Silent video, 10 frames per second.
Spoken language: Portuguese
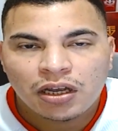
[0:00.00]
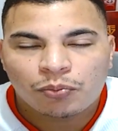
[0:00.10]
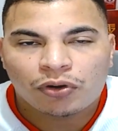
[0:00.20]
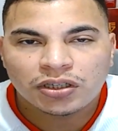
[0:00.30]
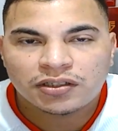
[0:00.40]

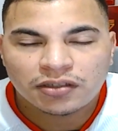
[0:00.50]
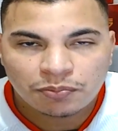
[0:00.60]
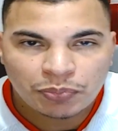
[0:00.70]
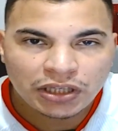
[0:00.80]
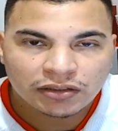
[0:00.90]
pode
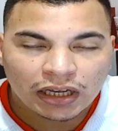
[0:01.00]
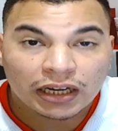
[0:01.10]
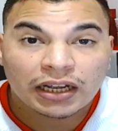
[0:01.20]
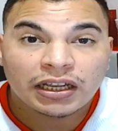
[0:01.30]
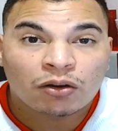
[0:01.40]

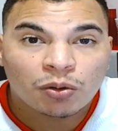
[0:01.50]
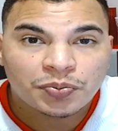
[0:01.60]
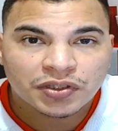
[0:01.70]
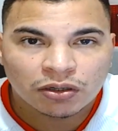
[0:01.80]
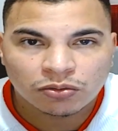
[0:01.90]
pintar aí a
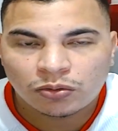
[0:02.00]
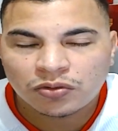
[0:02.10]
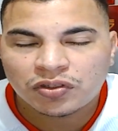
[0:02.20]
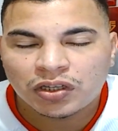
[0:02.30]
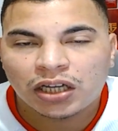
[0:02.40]
opção do
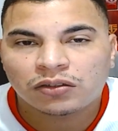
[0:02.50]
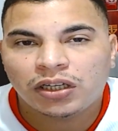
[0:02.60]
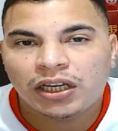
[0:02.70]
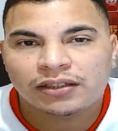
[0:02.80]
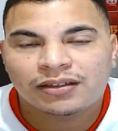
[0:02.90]
Luciano
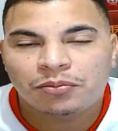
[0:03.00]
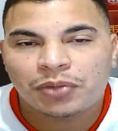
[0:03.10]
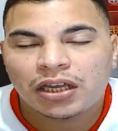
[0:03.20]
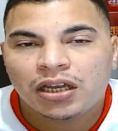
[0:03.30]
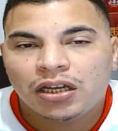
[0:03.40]
e
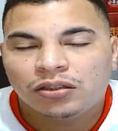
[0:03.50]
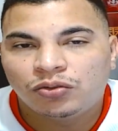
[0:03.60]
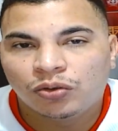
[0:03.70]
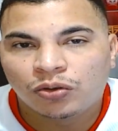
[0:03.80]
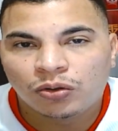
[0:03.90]
também
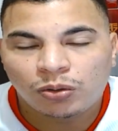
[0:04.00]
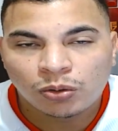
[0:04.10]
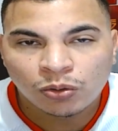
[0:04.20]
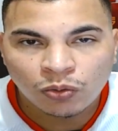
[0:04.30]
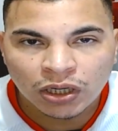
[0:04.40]
do
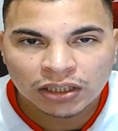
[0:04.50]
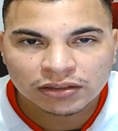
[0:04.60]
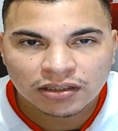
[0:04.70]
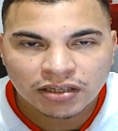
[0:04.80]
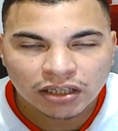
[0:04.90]
Luan,
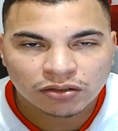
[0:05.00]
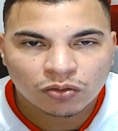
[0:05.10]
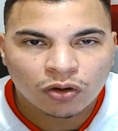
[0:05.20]
tá certo?